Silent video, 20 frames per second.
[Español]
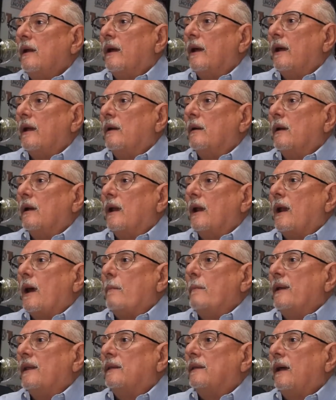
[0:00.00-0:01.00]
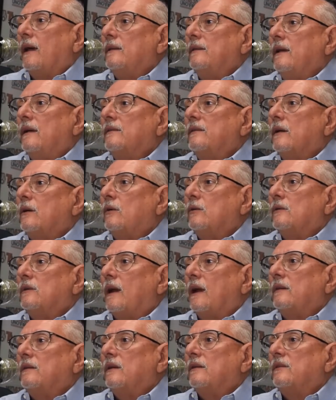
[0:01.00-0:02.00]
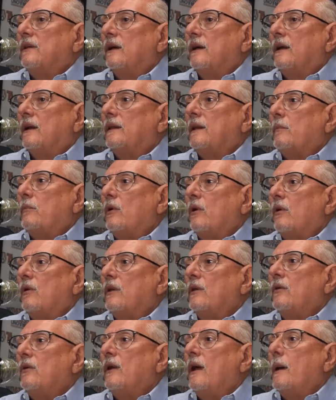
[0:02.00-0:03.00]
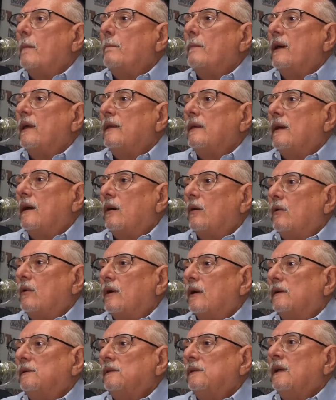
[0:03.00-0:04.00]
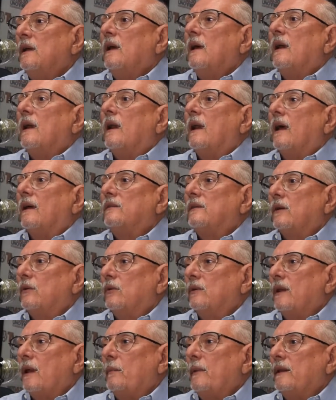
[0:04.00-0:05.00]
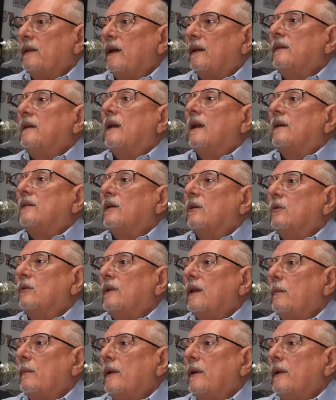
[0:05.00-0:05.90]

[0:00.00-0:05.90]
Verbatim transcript: la mitad de ese contraste se excreta por los riñones en media hora la segunda mitad de la segunda